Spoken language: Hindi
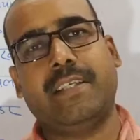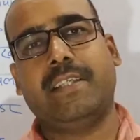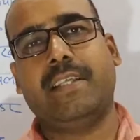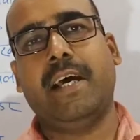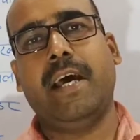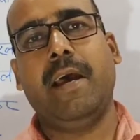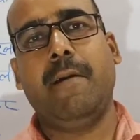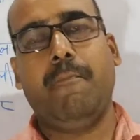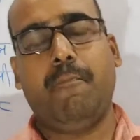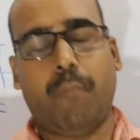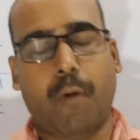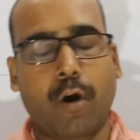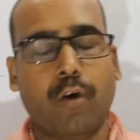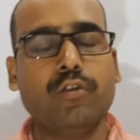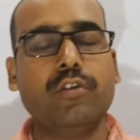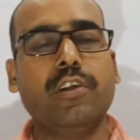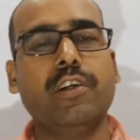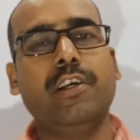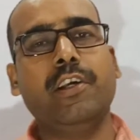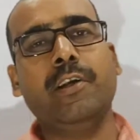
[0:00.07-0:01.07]
है
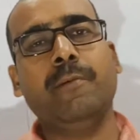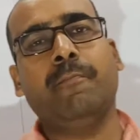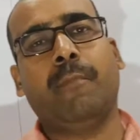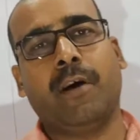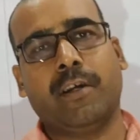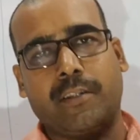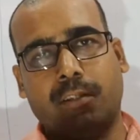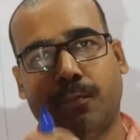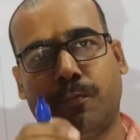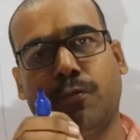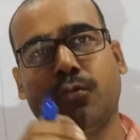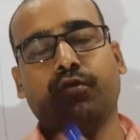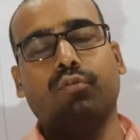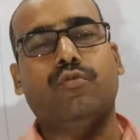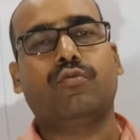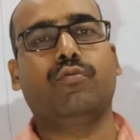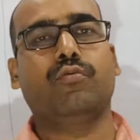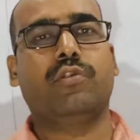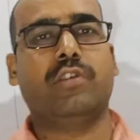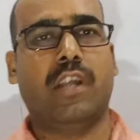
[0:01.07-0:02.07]
बहुत ही
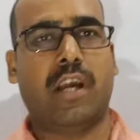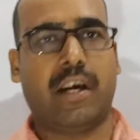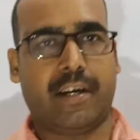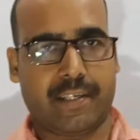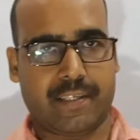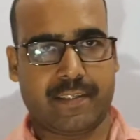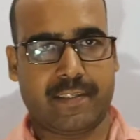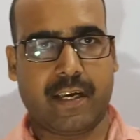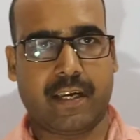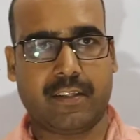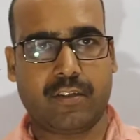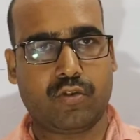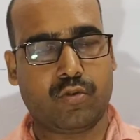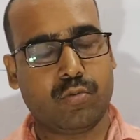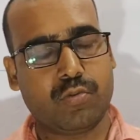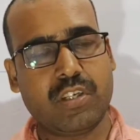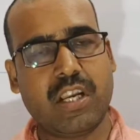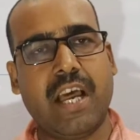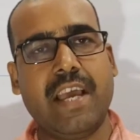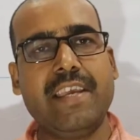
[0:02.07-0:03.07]
महत्वपूर्ण सूचना के साथ
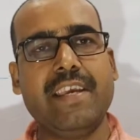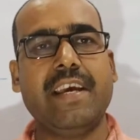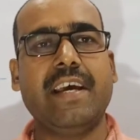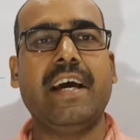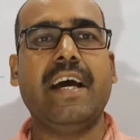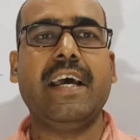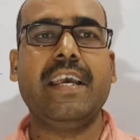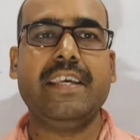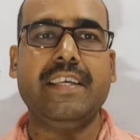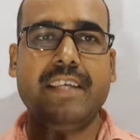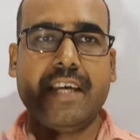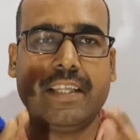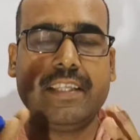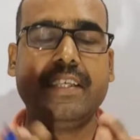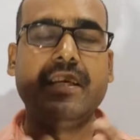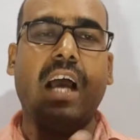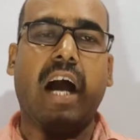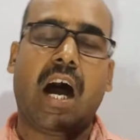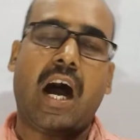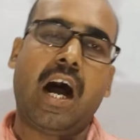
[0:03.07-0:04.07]
सूचना यह है
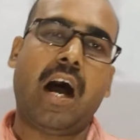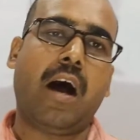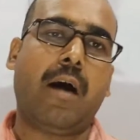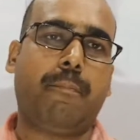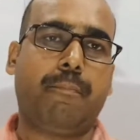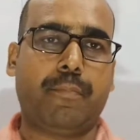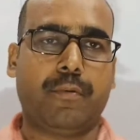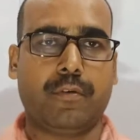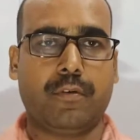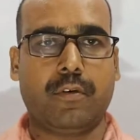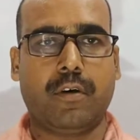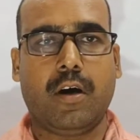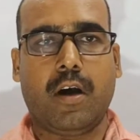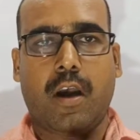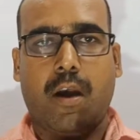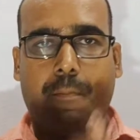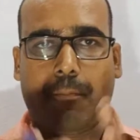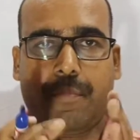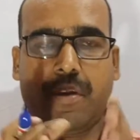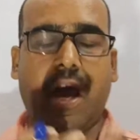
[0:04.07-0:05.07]
यदि आप
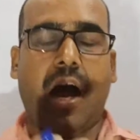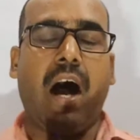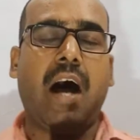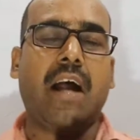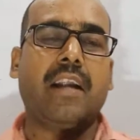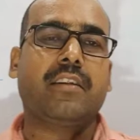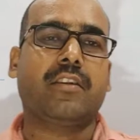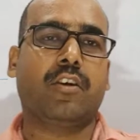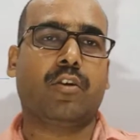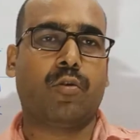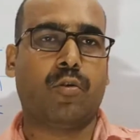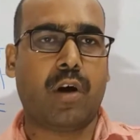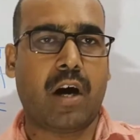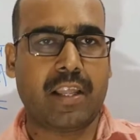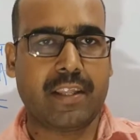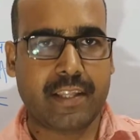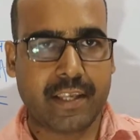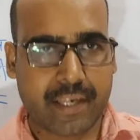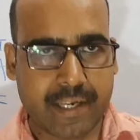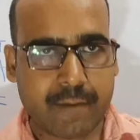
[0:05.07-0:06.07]
बिहार दरोगा
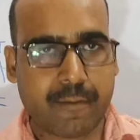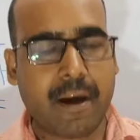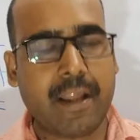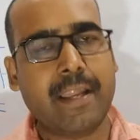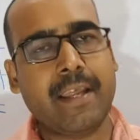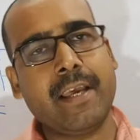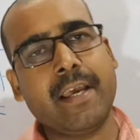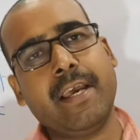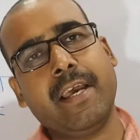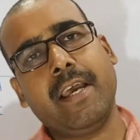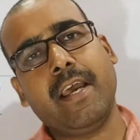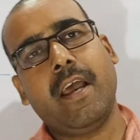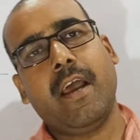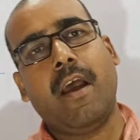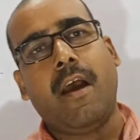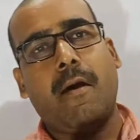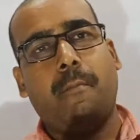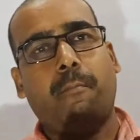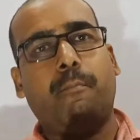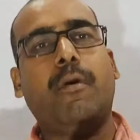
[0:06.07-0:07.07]
देने वाले हैं
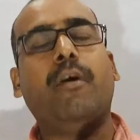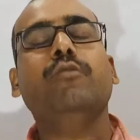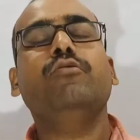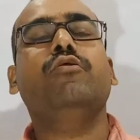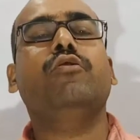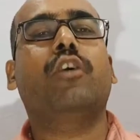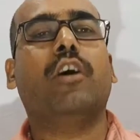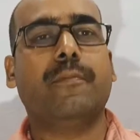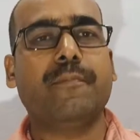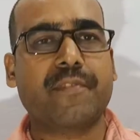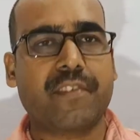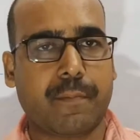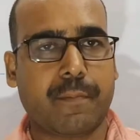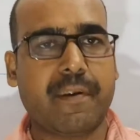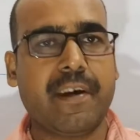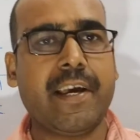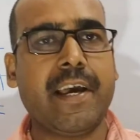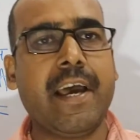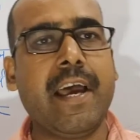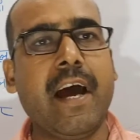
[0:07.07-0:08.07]
बहुत कम
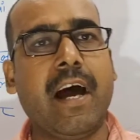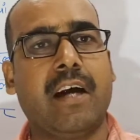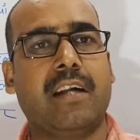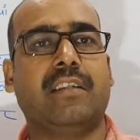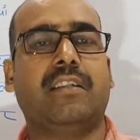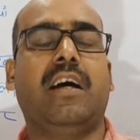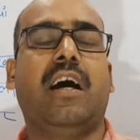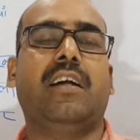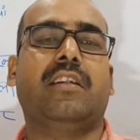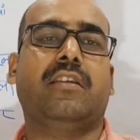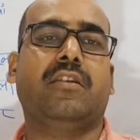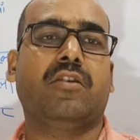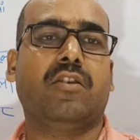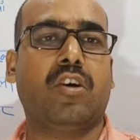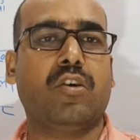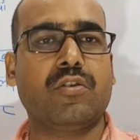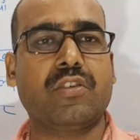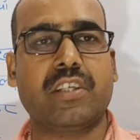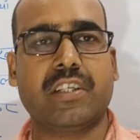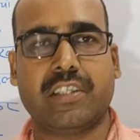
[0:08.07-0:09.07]
समय है अर्थात
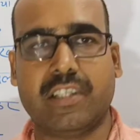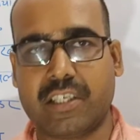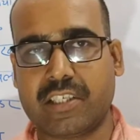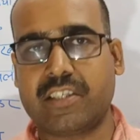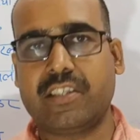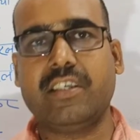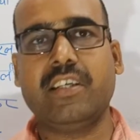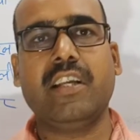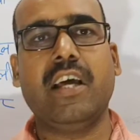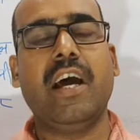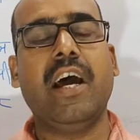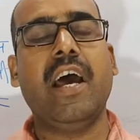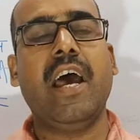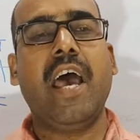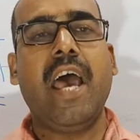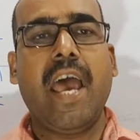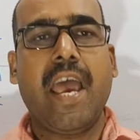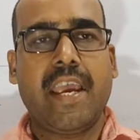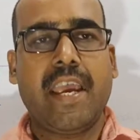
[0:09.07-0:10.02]
नौ से दस दिन है